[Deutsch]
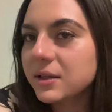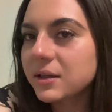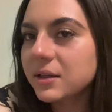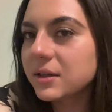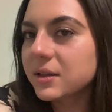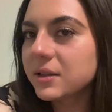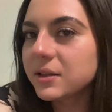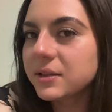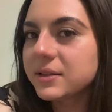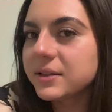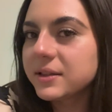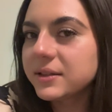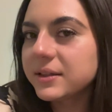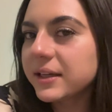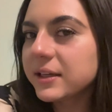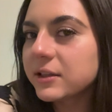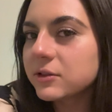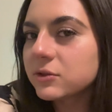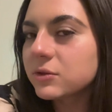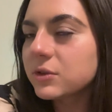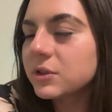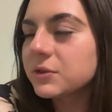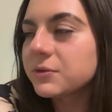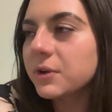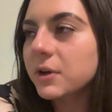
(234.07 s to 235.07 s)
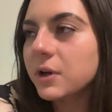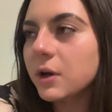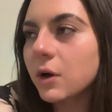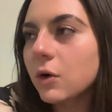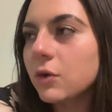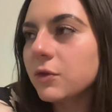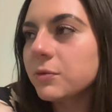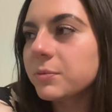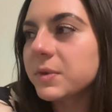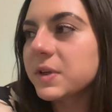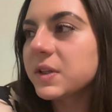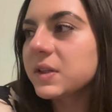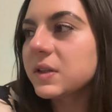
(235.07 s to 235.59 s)
Äh, denkst du, ich
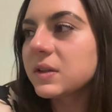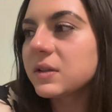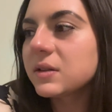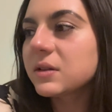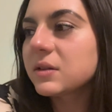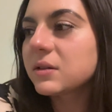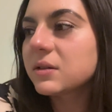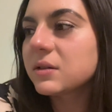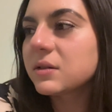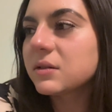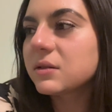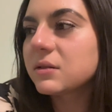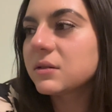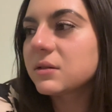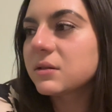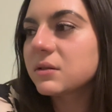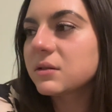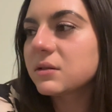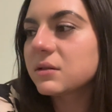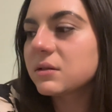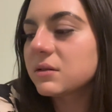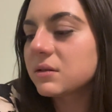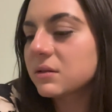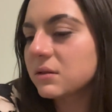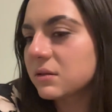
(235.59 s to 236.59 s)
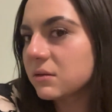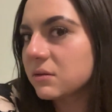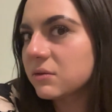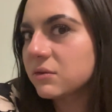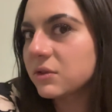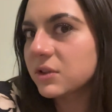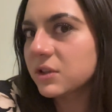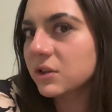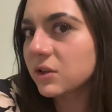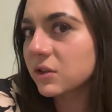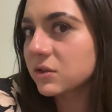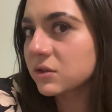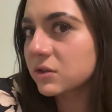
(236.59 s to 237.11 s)
verkaufe mich
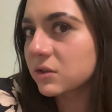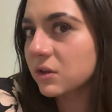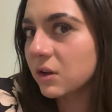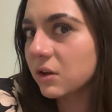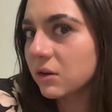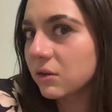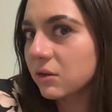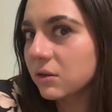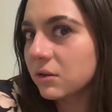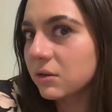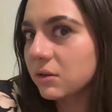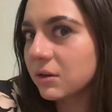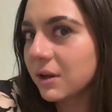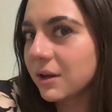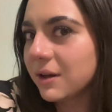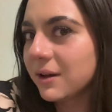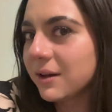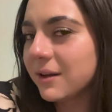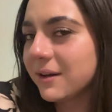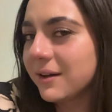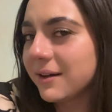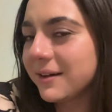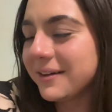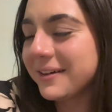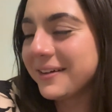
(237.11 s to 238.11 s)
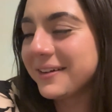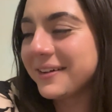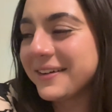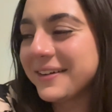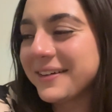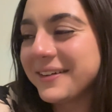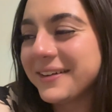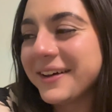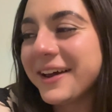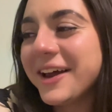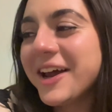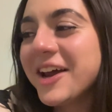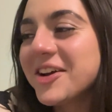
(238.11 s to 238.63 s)
für 1000 Euro?
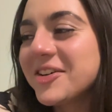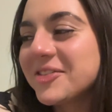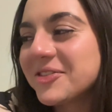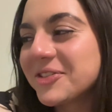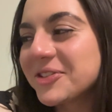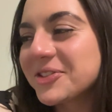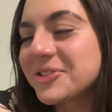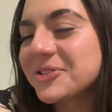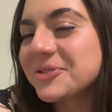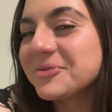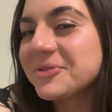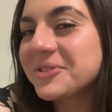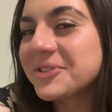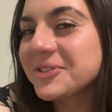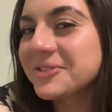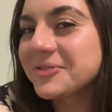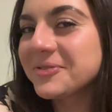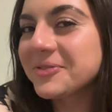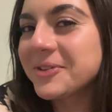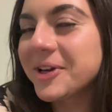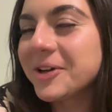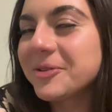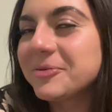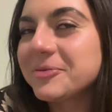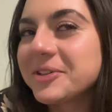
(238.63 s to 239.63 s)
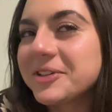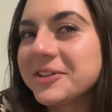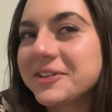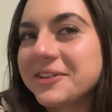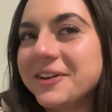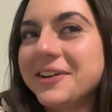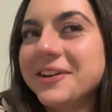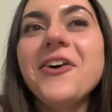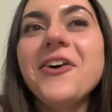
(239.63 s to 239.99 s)
muss schon ein bisschen mehr bieten.